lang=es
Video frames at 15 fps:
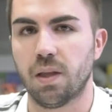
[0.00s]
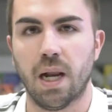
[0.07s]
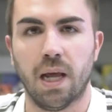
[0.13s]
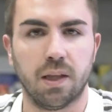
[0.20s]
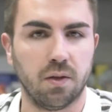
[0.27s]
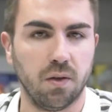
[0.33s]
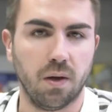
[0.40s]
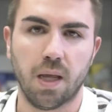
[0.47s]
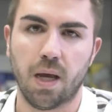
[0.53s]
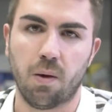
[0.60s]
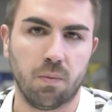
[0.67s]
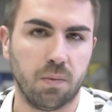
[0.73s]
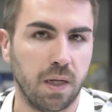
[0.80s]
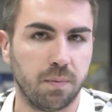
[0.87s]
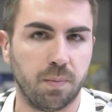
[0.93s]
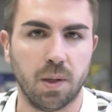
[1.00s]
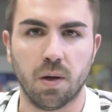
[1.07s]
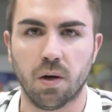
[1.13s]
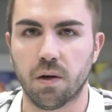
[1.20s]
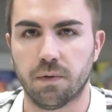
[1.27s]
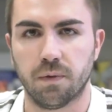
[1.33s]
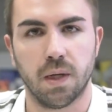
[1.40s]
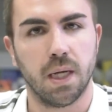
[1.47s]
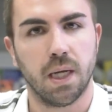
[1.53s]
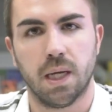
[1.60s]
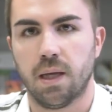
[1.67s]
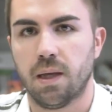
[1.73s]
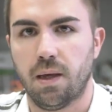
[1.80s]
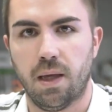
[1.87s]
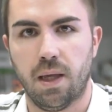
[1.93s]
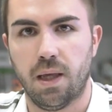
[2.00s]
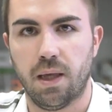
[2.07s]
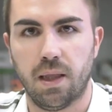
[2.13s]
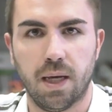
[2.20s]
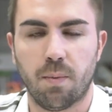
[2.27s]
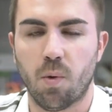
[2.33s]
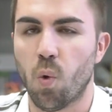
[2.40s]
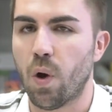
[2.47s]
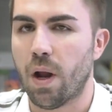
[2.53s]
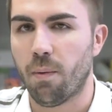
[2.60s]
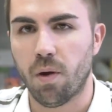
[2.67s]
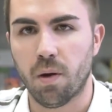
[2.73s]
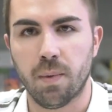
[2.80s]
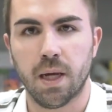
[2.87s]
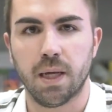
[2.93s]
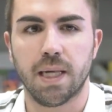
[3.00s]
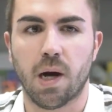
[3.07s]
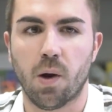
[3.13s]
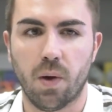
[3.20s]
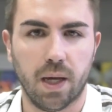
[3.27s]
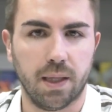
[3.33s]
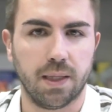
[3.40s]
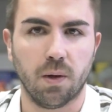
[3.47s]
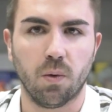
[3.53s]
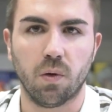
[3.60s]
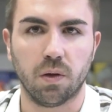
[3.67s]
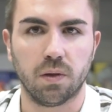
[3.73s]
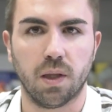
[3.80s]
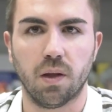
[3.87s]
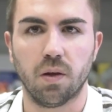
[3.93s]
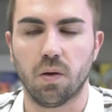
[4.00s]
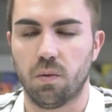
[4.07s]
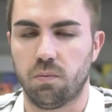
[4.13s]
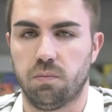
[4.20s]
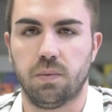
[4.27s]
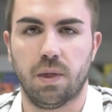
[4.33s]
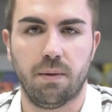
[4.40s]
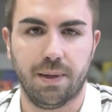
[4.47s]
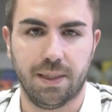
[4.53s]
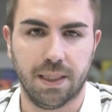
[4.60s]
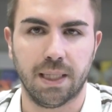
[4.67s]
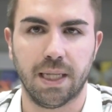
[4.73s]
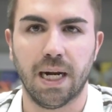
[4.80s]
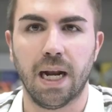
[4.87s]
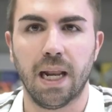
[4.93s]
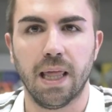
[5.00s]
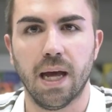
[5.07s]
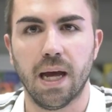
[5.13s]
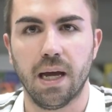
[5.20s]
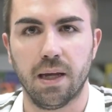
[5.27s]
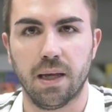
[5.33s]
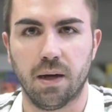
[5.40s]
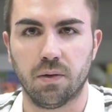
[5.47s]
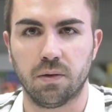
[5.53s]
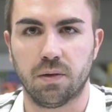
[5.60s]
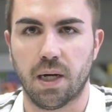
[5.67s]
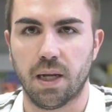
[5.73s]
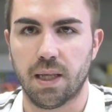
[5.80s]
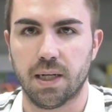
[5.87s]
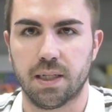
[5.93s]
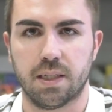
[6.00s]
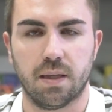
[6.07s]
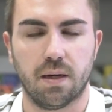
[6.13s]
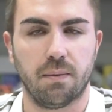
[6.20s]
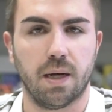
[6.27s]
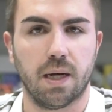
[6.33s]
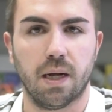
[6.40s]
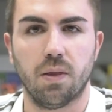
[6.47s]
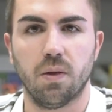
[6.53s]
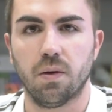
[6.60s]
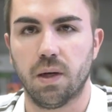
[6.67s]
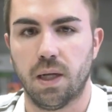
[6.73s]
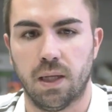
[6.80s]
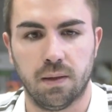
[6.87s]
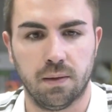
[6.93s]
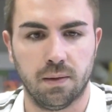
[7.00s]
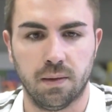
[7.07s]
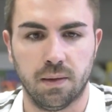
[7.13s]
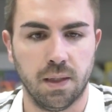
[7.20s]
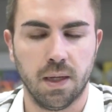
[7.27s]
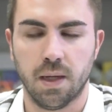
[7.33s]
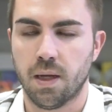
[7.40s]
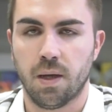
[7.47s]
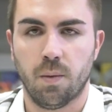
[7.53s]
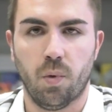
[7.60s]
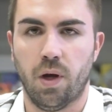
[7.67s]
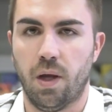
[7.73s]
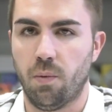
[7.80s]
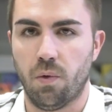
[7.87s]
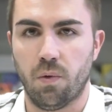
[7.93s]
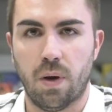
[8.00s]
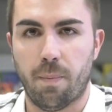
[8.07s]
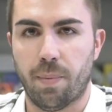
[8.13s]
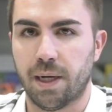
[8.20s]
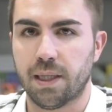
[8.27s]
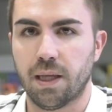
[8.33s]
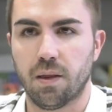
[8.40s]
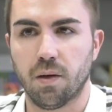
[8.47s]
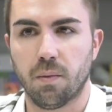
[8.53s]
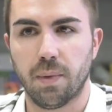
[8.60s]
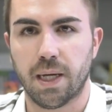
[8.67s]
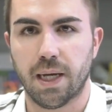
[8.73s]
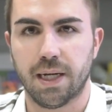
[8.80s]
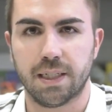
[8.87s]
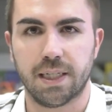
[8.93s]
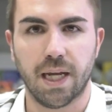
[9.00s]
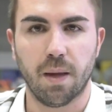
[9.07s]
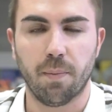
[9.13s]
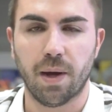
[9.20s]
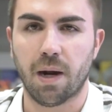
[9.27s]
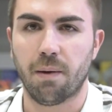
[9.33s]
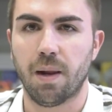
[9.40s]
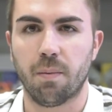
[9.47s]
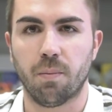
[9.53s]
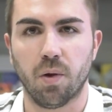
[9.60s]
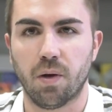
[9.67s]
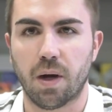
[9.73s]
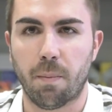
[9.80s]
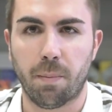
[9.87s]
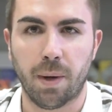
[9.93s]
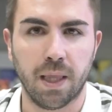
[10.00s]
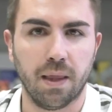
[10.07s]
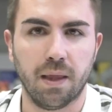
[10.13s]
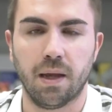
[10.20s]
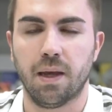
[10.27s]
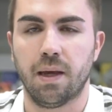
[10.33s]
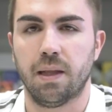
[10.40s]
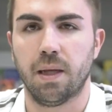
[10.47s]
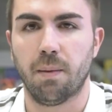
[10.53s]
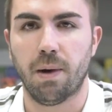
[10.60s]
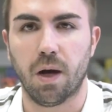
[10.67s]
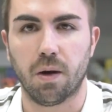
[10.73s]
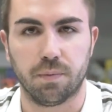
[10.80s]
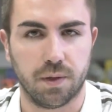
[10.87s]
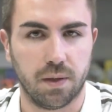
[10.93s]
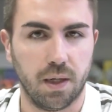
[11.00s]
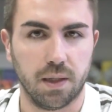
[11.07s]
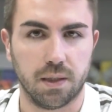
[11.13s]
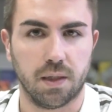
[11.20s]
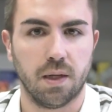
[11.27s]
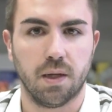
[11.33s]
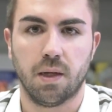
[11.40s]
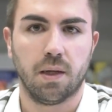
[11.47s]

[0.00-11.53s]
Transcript: de la historia, un spin-off eh, digamos una broma y ahora tiene un contenido de bastante calidad y con Treyarch trabajando en pues una parte de zombies que es casi equiparable al modo campaña de, Black Ops 3.